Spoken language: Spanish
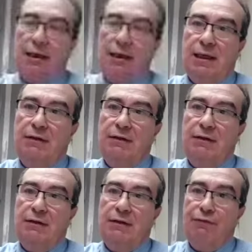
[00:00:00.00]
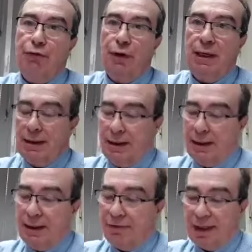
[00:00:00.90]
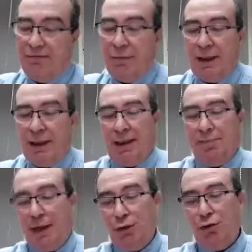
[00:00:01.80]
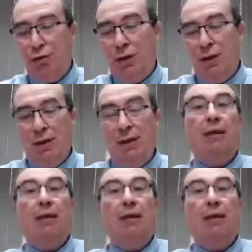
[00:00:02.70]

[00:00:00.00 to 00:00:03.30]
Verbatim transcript: de la que fuera la Real Fábrica de Paños, mm.